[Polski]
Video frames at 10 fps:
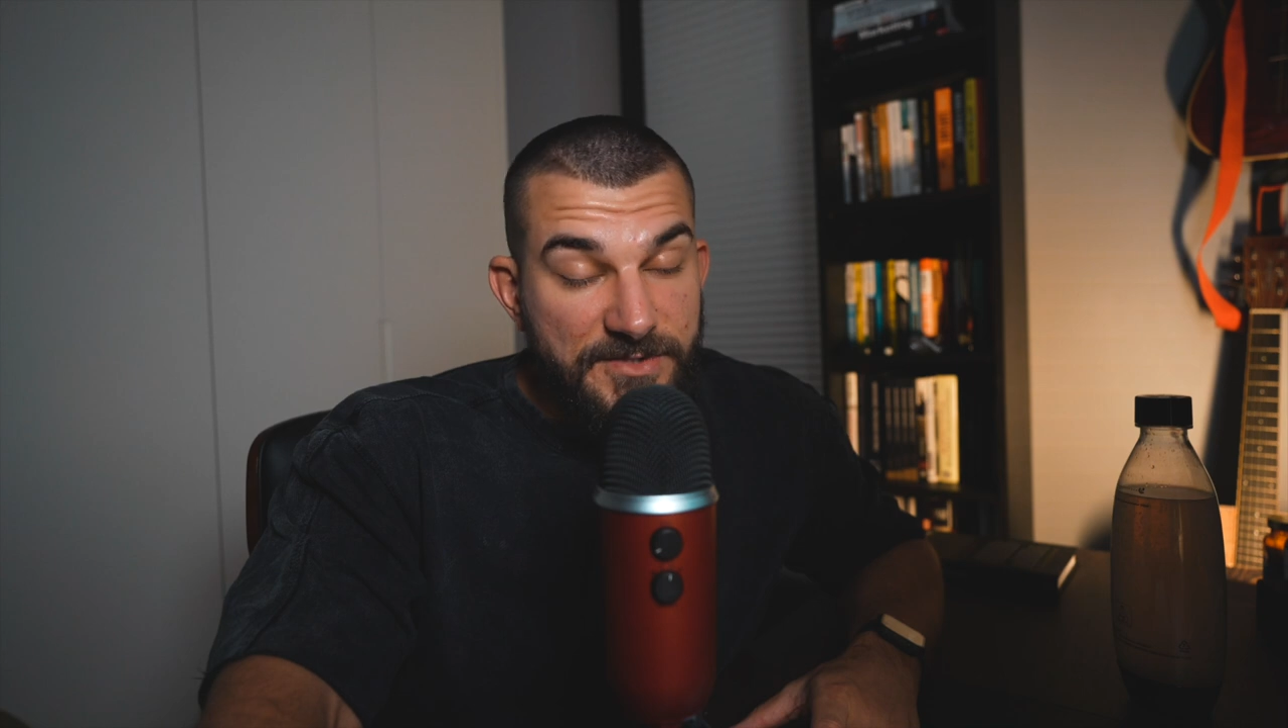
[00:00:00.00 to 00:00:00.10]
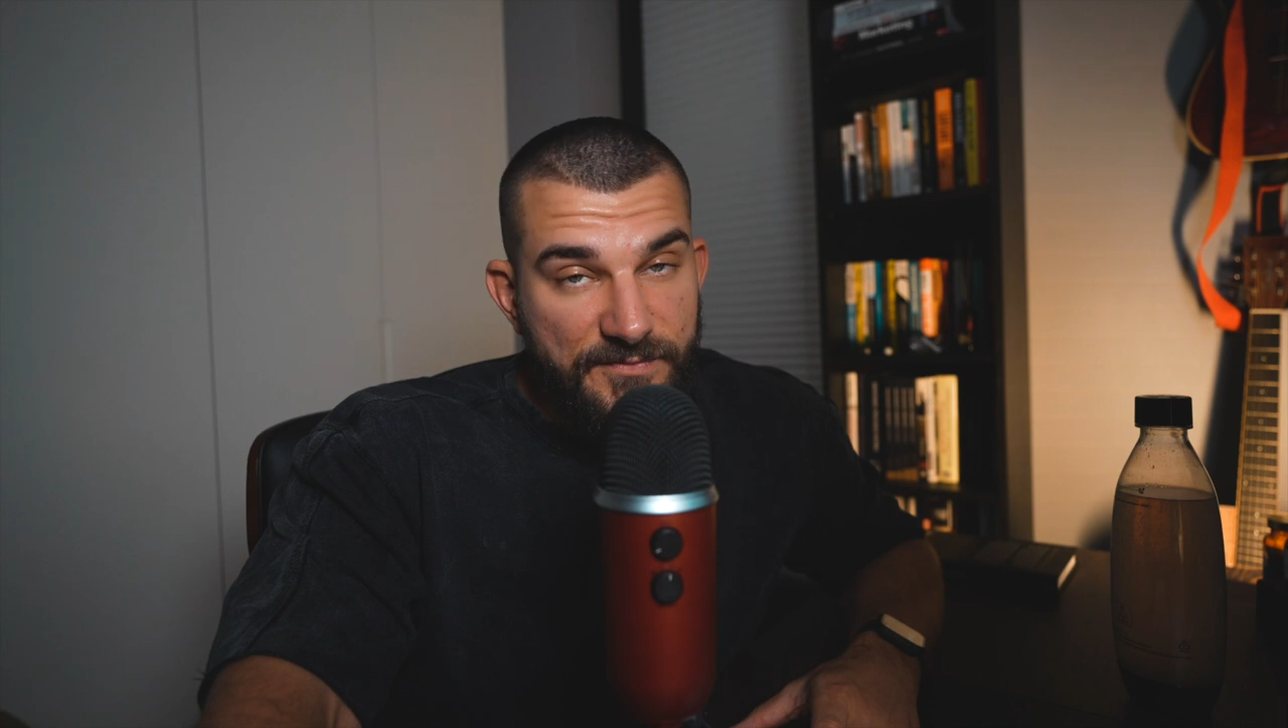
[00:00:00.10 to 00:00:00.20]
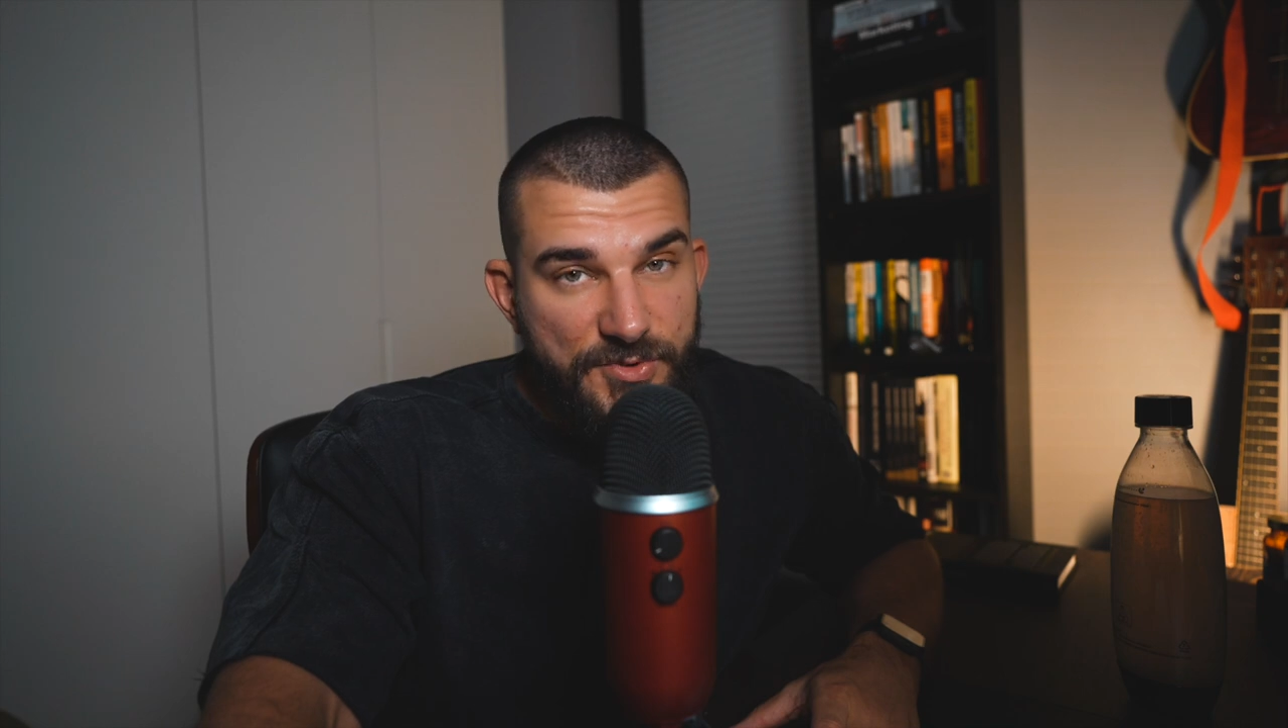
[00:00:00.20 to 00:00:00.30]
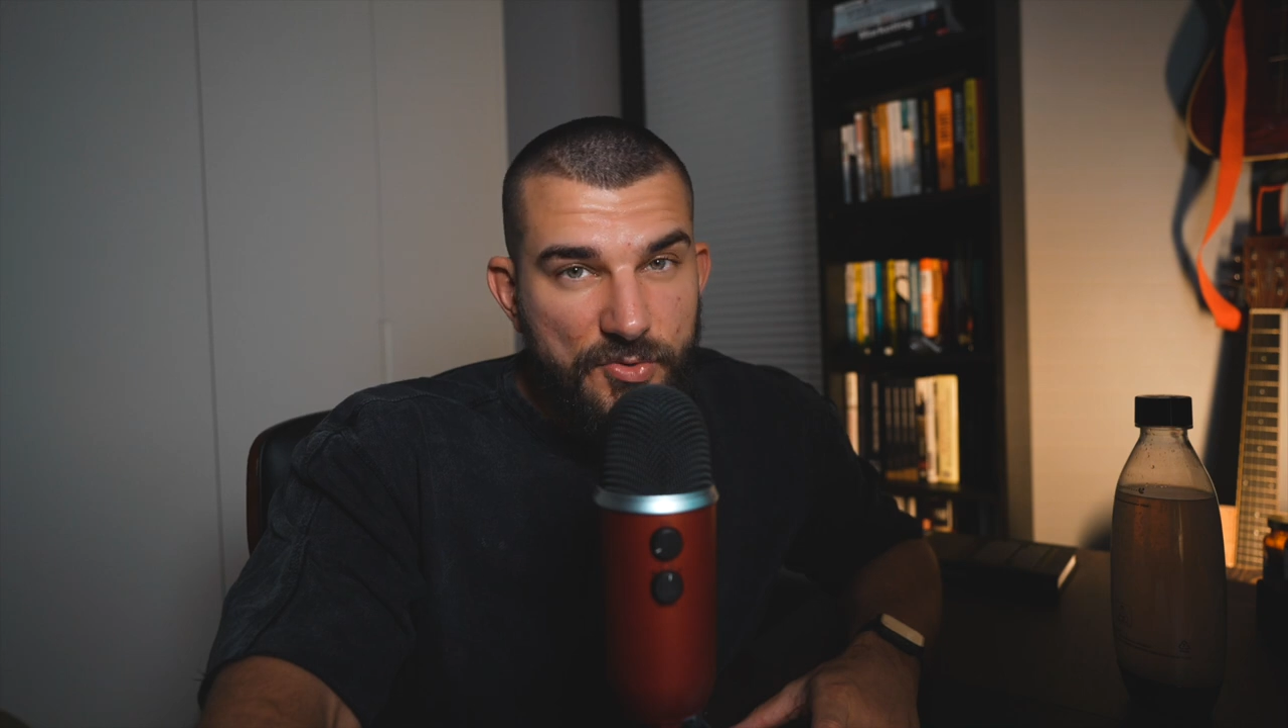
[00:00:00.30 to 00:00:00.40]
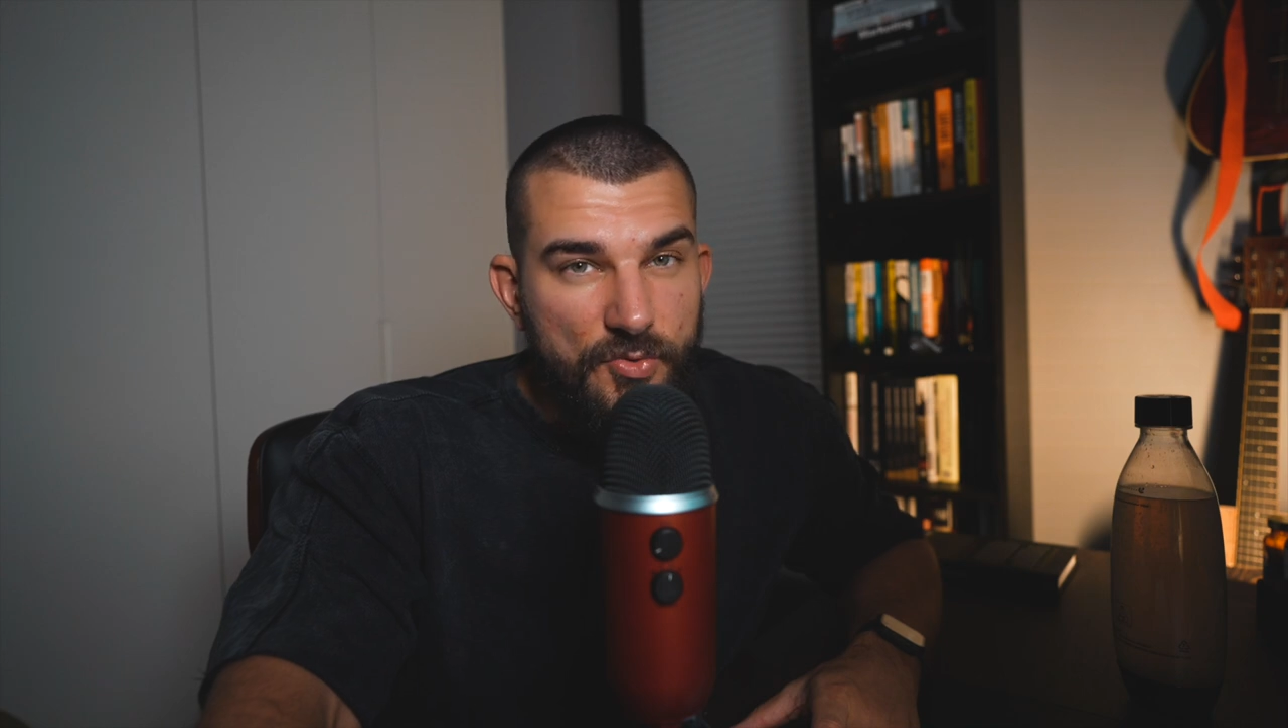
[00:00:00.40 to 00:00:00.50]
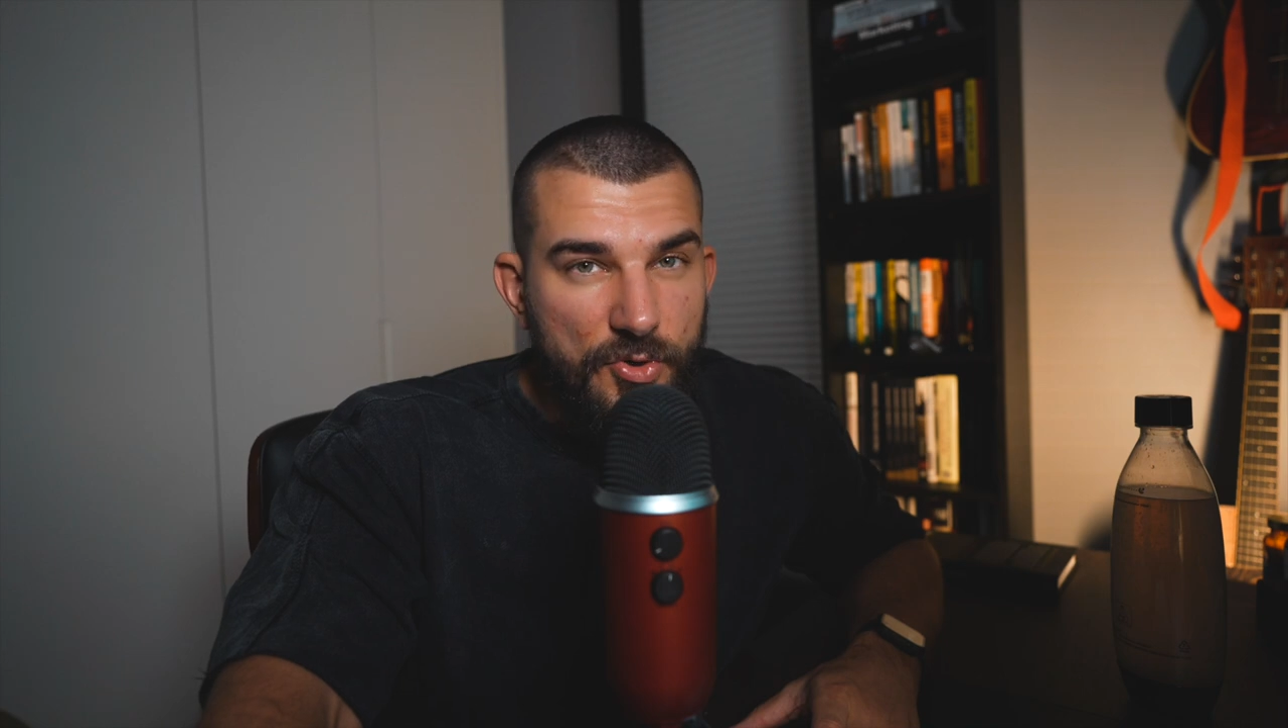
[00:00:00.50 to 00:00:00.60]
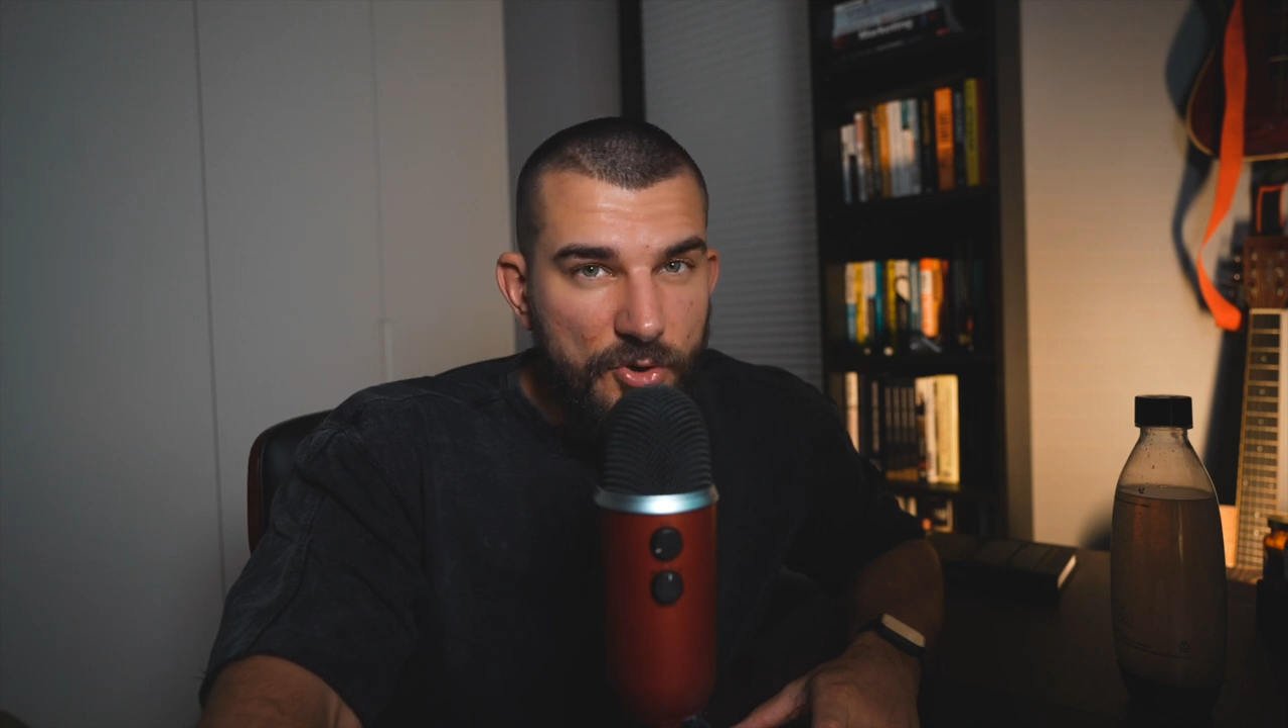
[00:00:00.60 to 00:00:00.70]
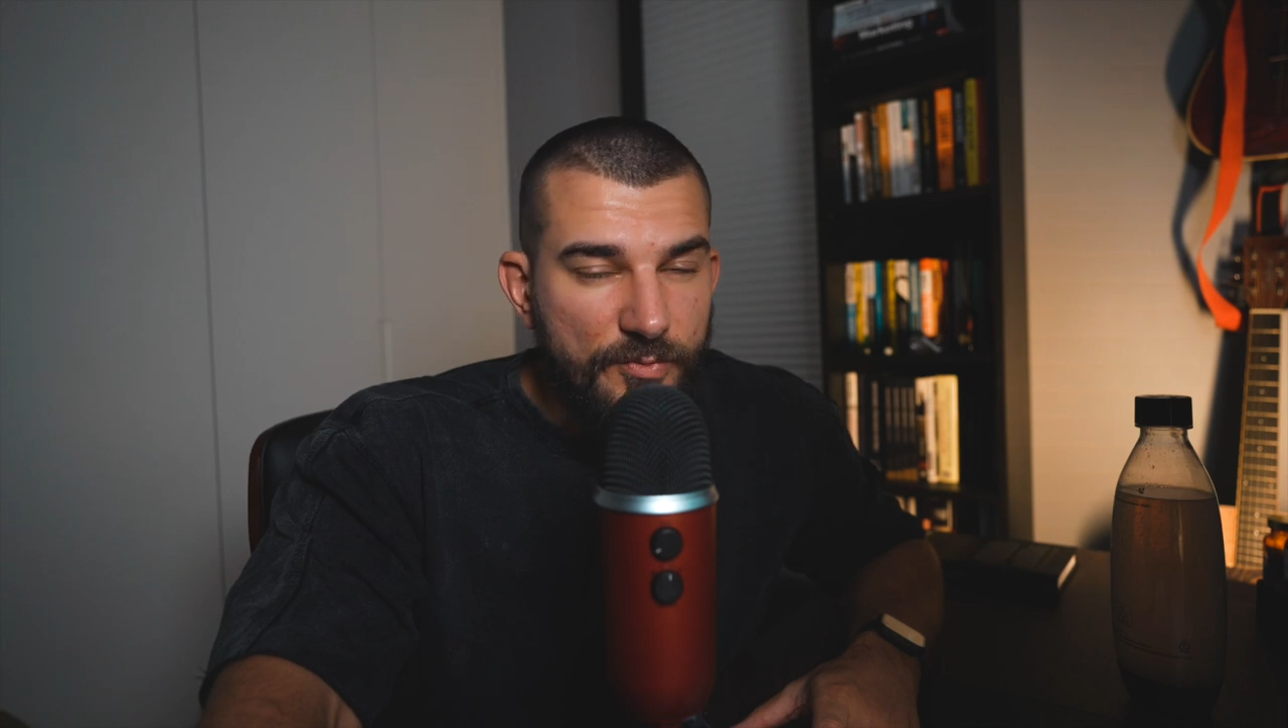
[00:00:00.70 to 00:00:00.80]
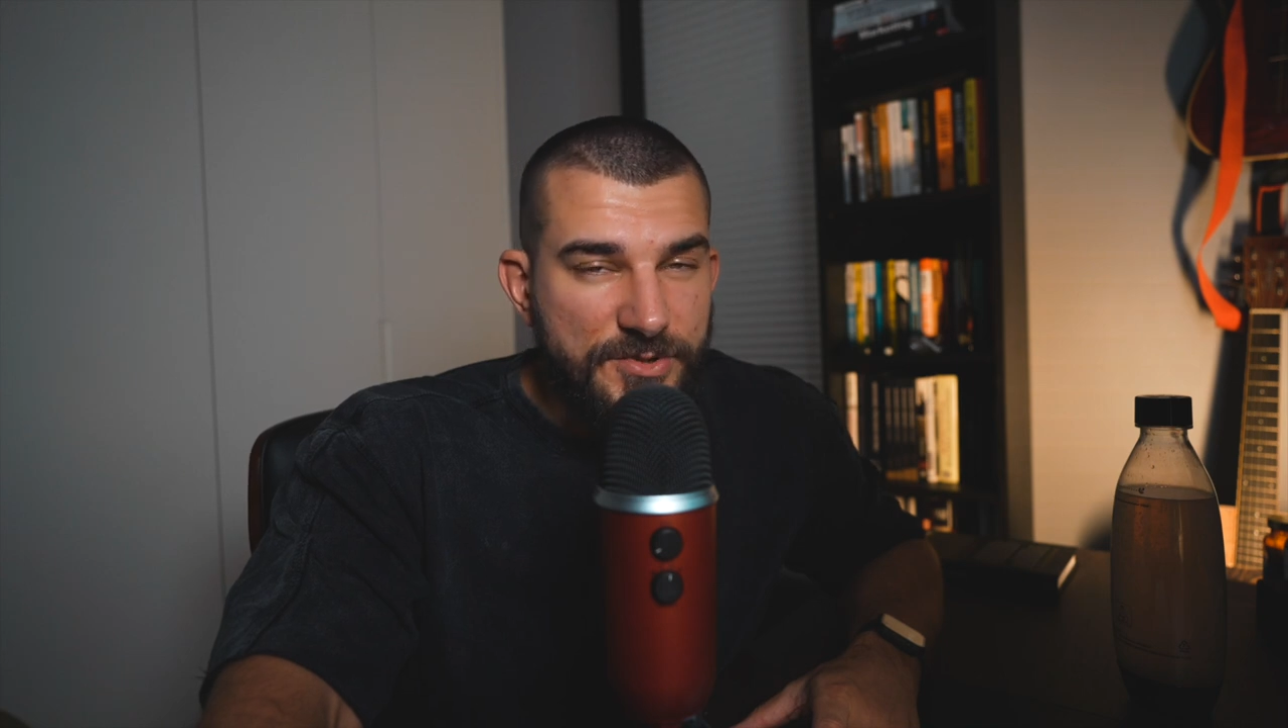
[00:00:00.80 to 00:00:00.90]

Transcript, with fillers: że w ciągu roku